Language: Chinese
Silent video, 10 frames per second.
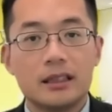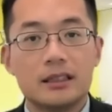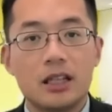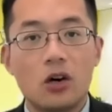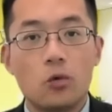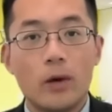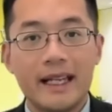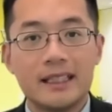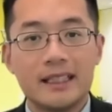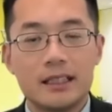一个叫
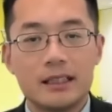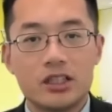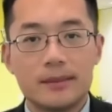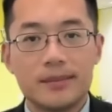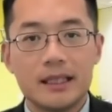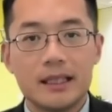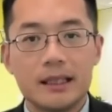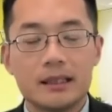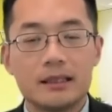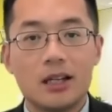微体的
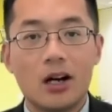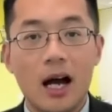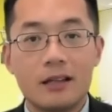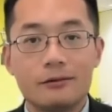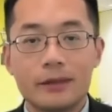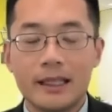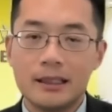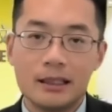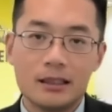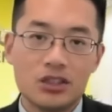GPA，一个叫安
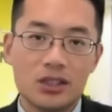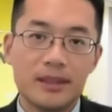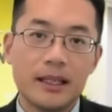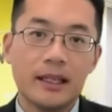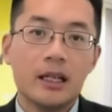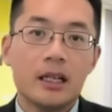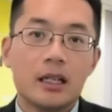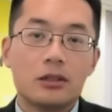微体的 GPA。